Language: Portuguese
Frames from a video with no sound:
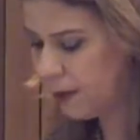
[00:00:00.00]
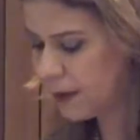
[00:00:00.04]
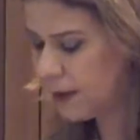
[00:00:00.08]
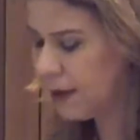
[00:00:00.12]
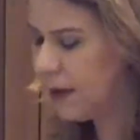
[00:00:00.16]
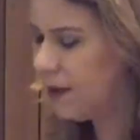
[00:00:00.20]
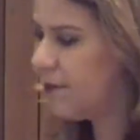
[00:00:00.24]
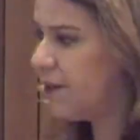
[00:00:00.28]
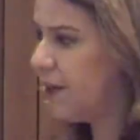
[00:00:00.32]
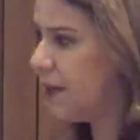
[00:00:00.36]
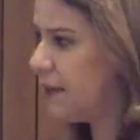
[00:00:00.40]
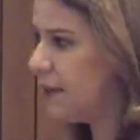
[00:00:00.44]

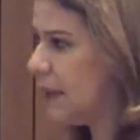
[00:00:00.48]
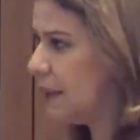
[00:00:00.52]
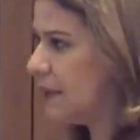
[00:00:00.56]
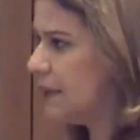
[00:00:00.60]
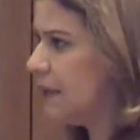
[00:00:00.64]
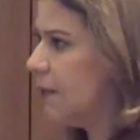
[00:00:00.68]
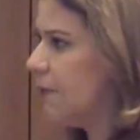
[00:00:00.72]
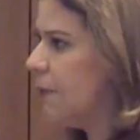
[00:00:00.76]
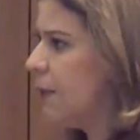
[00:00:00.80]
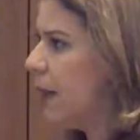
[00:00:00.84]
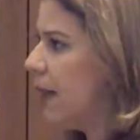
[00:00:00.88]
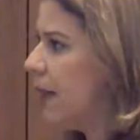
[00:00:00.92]
através da
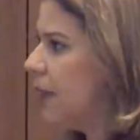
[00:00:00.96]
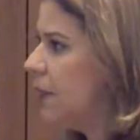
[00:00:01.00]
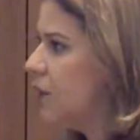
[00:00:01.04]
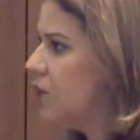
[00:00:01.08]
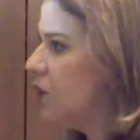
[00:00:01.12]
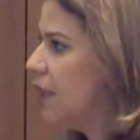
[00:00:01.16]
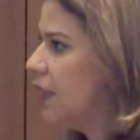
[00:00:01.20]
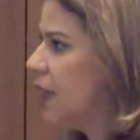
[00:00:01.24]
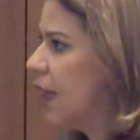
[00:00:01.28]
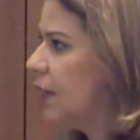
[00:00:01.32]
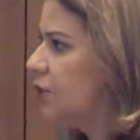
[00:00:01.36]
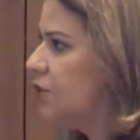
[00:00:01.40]
Assembleia
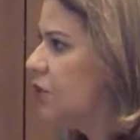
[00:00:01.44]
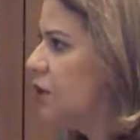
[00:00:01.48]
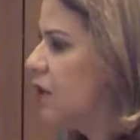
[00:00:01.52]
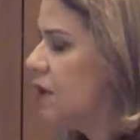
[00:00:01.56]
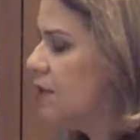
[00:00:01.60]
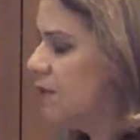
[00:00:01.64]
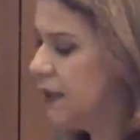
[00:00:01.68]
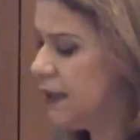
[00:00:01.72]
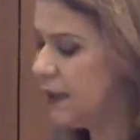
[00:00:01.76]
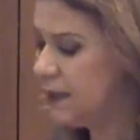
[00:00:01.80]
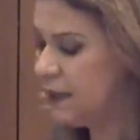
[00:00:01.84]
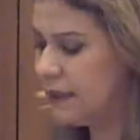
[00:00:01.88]

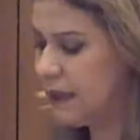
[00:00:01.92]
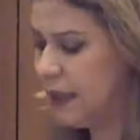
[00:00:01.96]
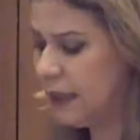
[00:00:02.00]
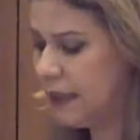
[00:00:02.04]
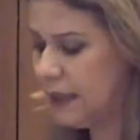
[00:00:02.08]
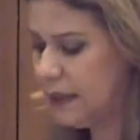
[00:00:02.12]
Legislativa, essa,